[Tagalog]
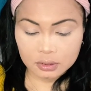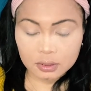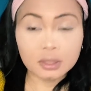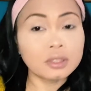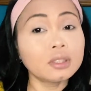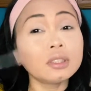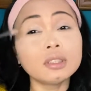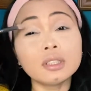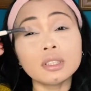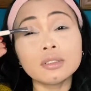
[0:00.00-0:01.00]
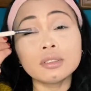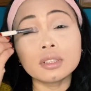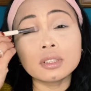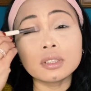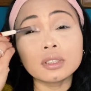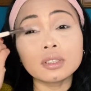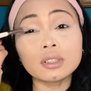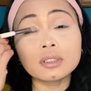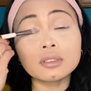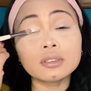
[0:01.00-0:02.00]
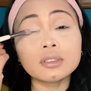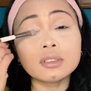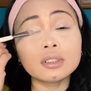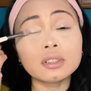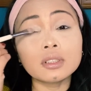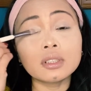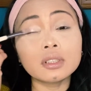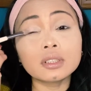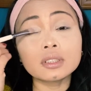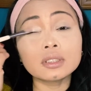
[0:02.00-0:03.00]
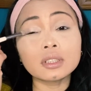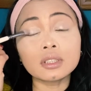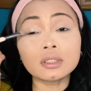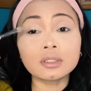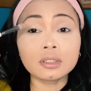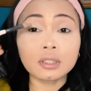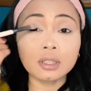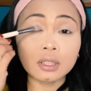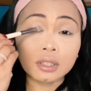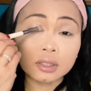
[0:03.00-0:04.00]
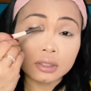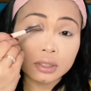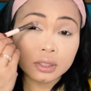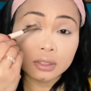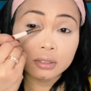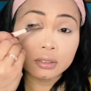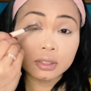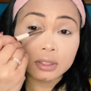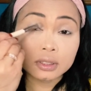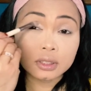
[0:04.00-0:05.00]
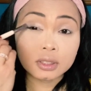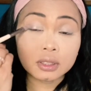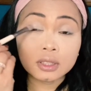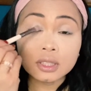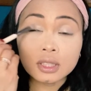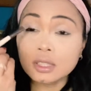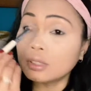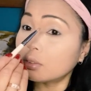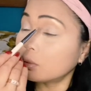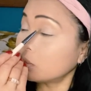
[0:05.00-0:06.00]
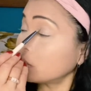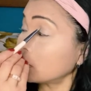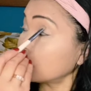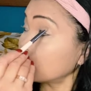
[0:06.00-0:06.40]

and then ano natin ng konti lang siya dito lang siya dito ba